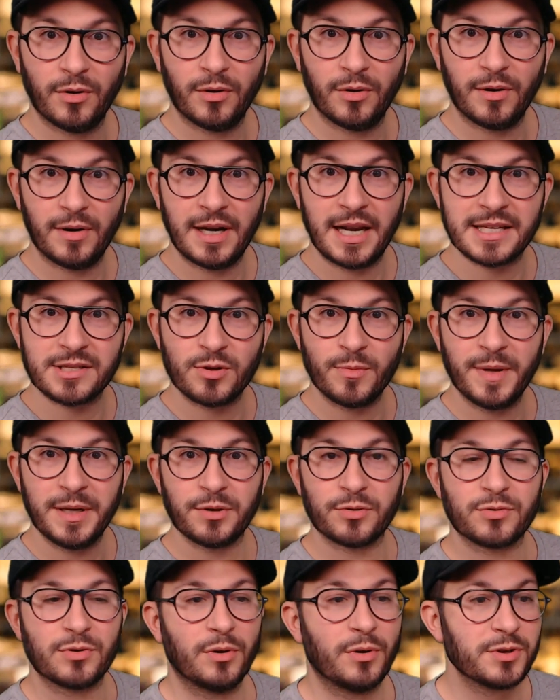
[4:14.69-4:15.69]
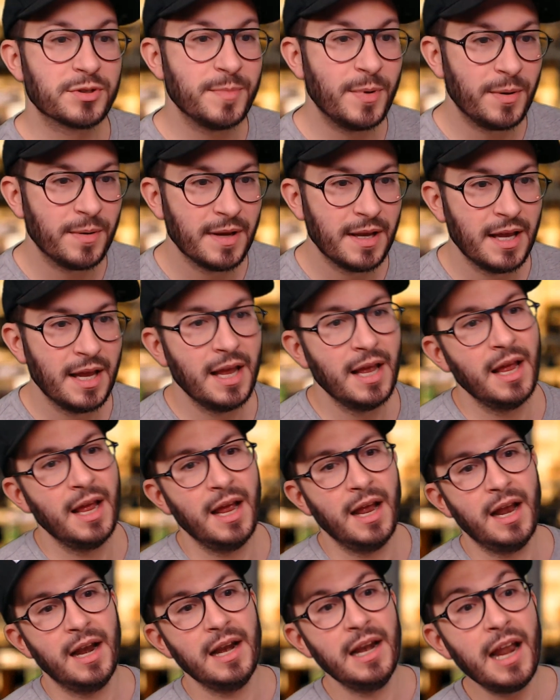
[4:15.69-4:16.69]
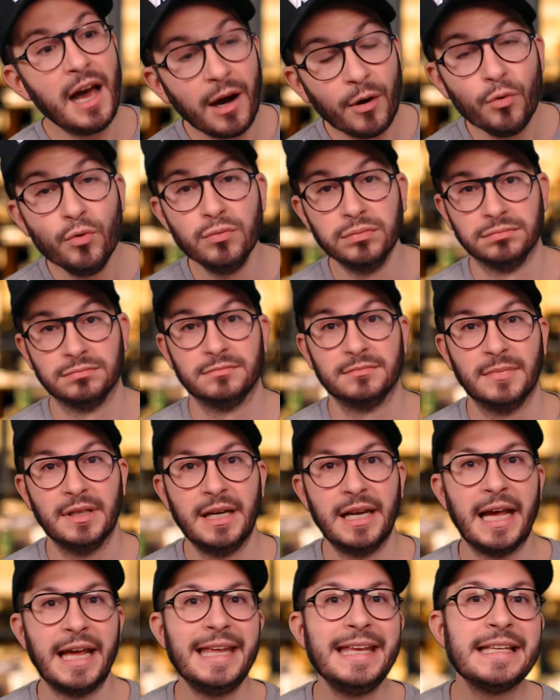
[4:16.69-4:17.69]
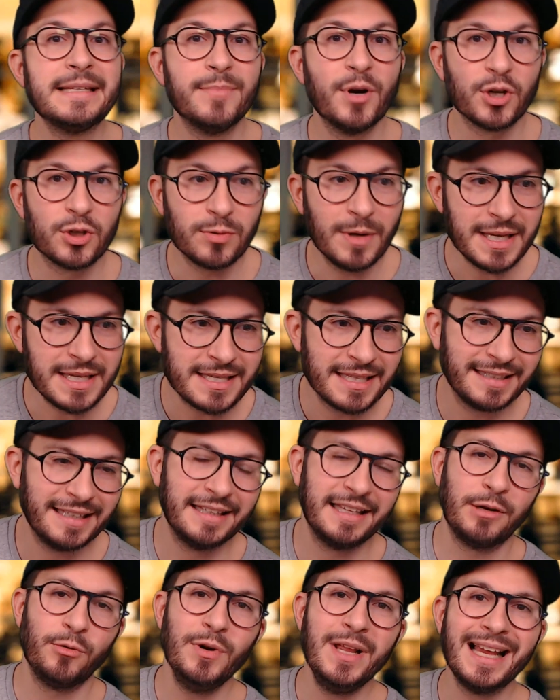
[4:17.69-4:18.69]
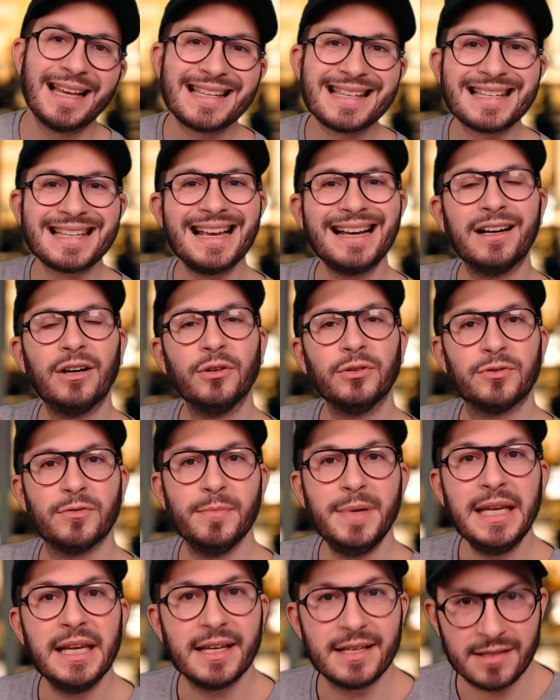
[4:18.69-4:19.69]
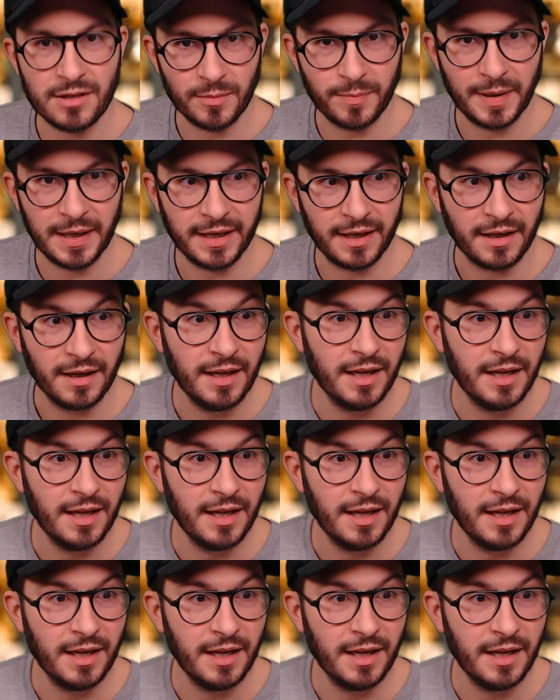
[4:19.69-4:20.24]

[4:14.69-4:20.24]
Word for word: la semaine de son lancement, là où la Xbox One s'était écoulée à 50 000 exemplaires